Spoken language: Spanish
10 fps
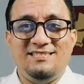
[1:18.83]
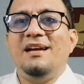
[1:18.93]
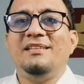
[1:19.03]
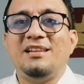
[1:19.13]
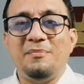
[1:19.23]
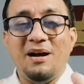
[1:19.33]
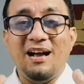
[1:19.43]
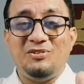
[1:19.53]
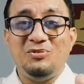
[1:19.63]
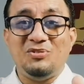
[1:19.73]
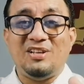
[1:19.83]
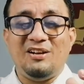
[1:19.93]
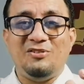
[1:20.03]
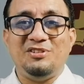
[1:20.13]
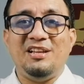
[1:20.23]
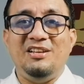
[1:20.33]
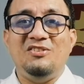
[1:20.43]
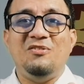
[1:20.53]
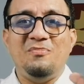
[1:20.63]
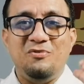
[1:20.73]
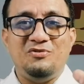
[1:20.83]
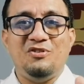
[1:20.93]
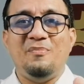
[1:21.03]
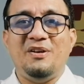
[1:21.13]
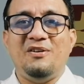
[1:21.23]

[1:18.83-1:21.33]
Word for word: Entre más absurdo sea el contenido, mucho